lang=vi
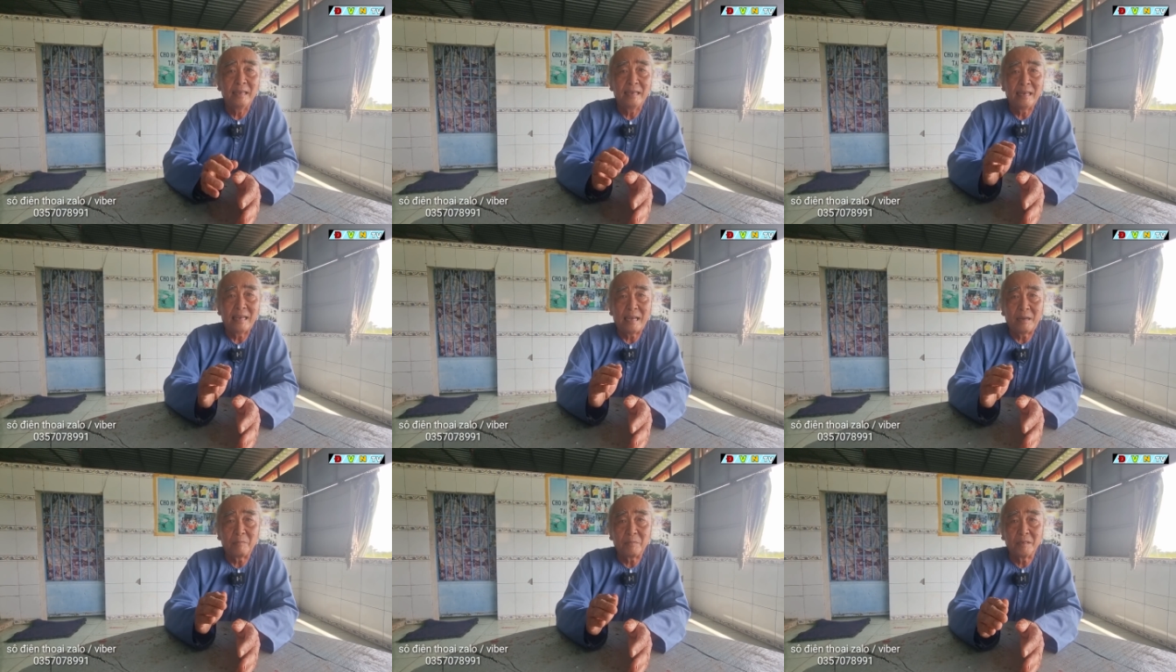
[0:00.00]

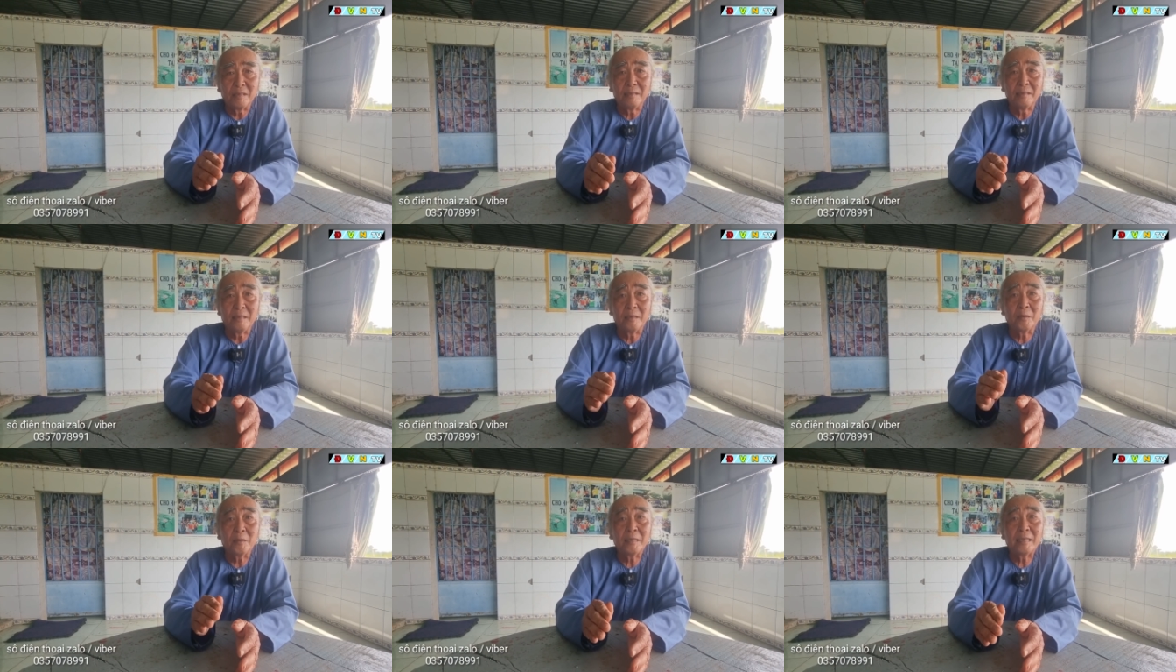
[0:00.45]
làm
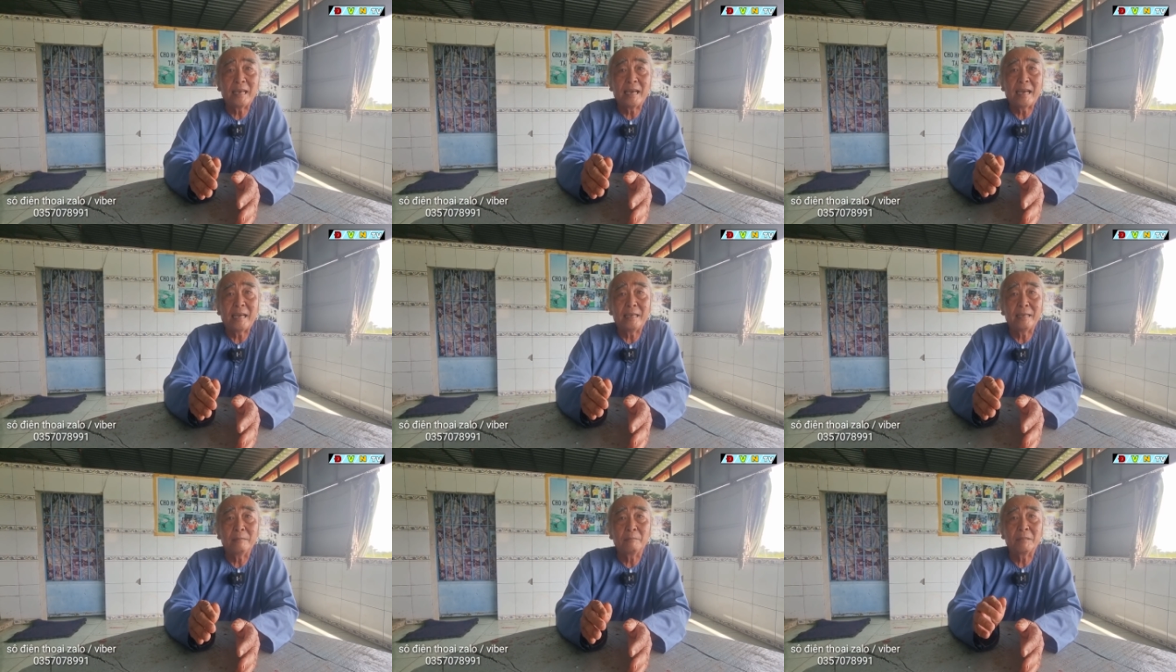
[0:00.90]
người có
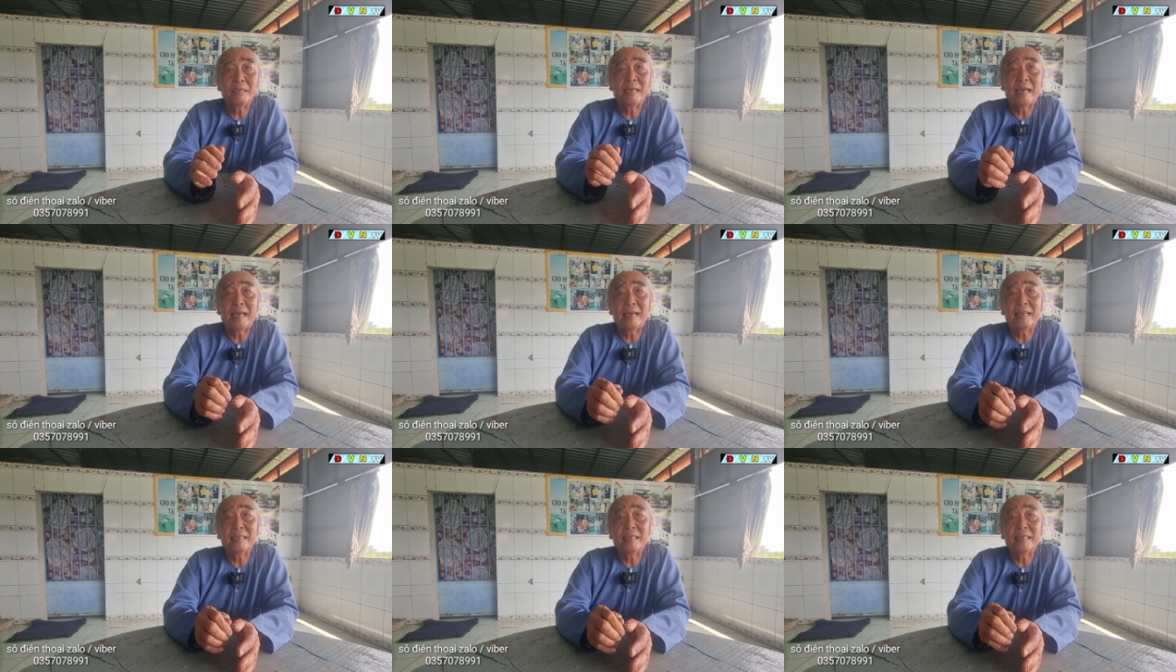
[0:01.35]
dạy mình
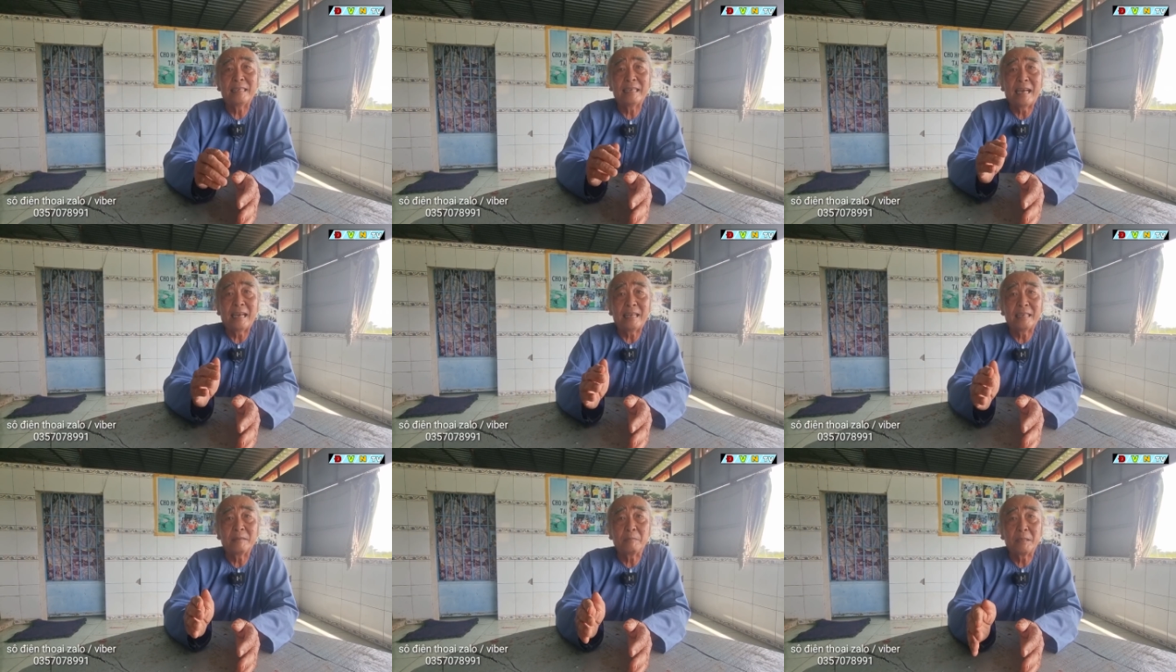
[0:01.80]
dạy là gì
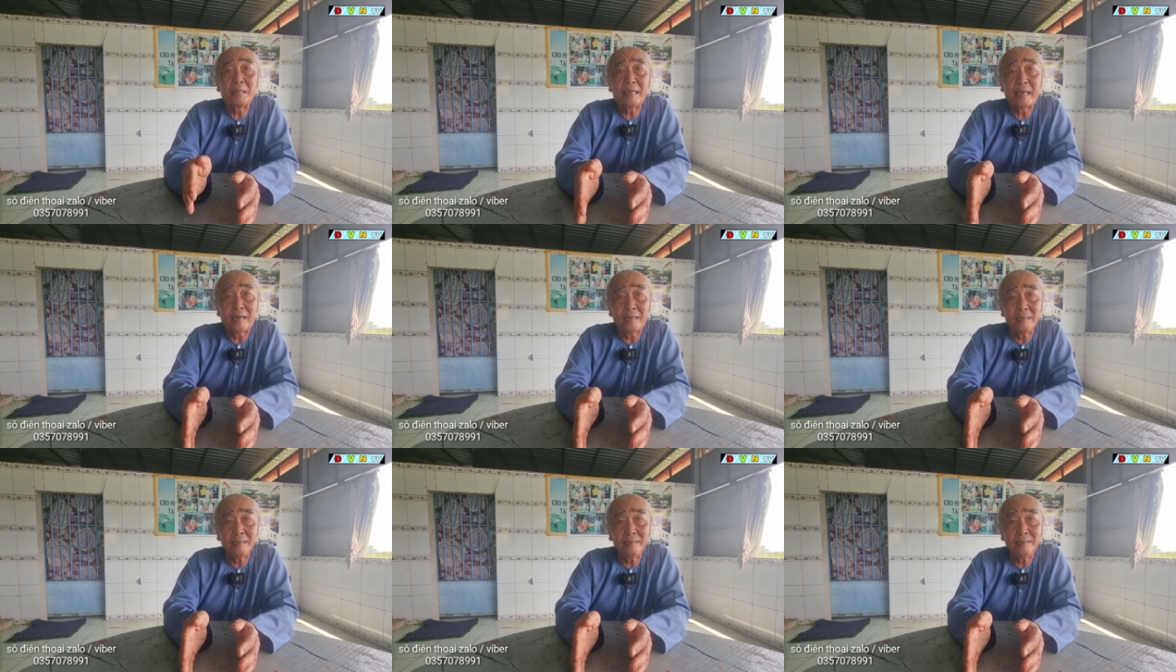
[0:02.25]
dạy là mình
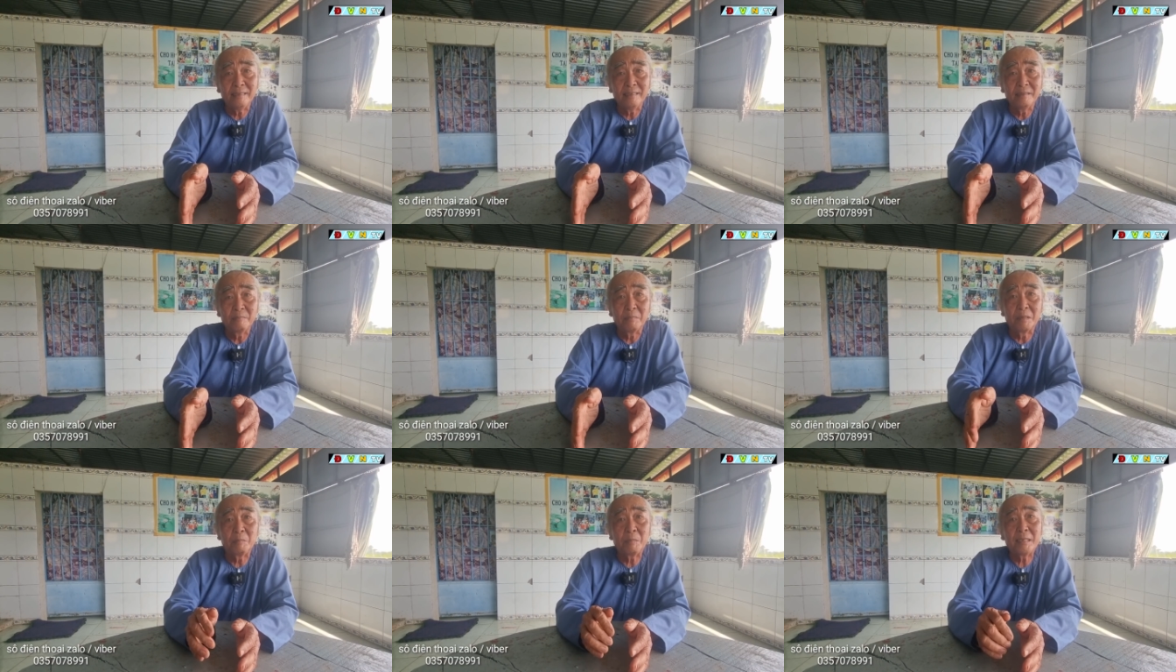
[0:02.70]
nhẫn
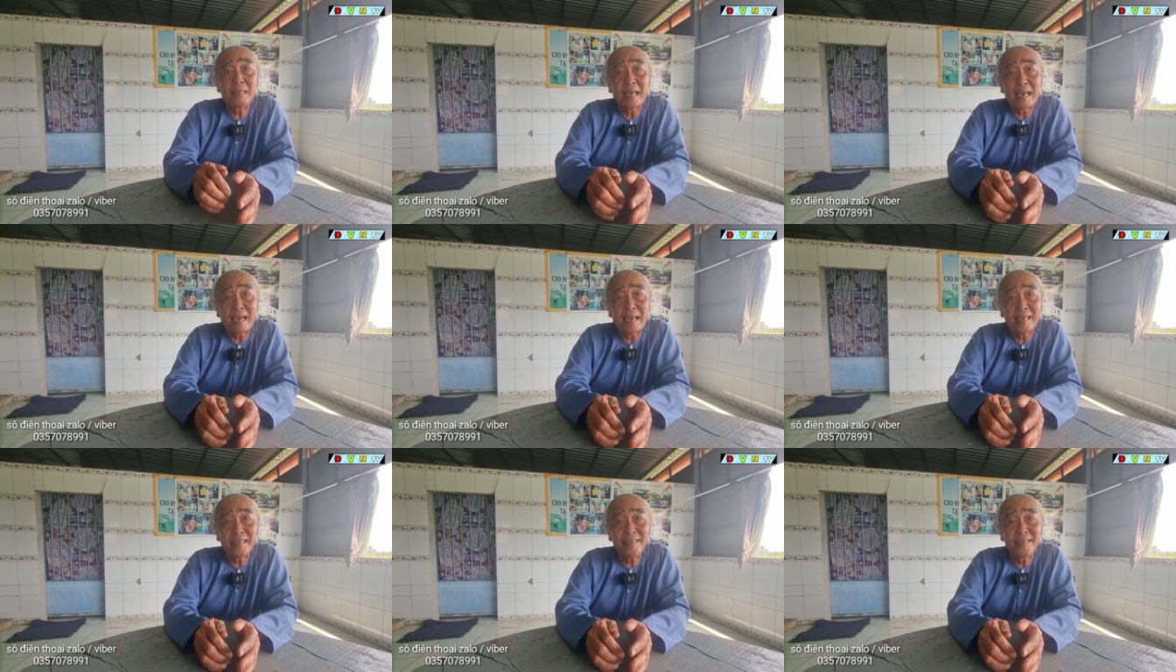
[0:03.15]
mình mới
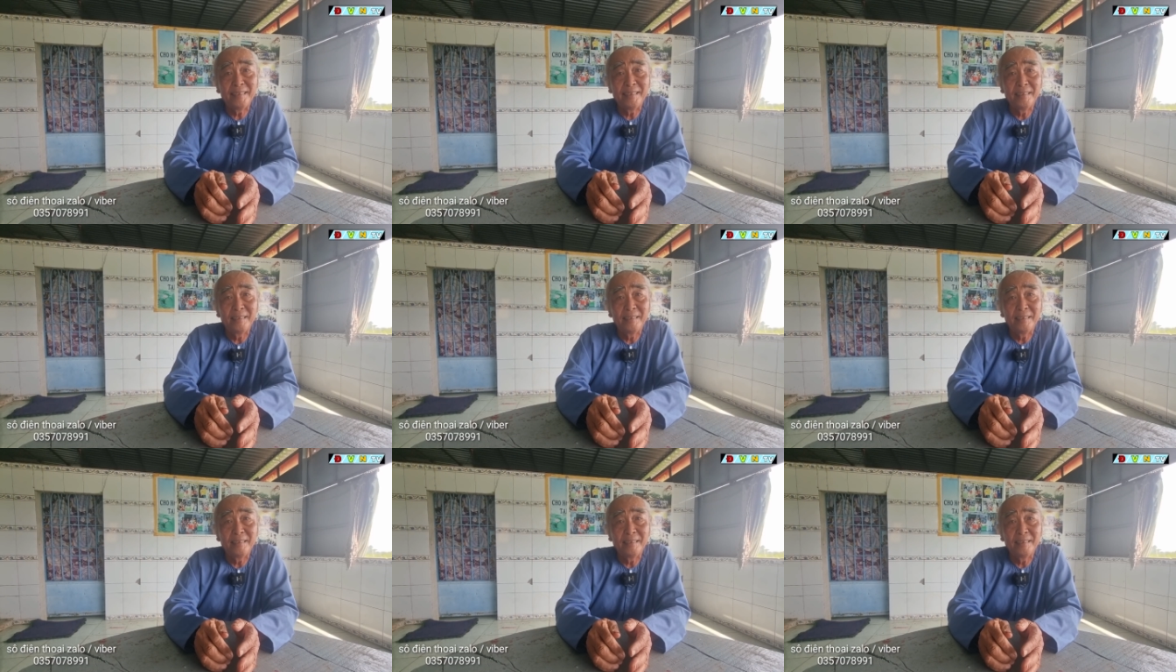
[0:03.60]
dạy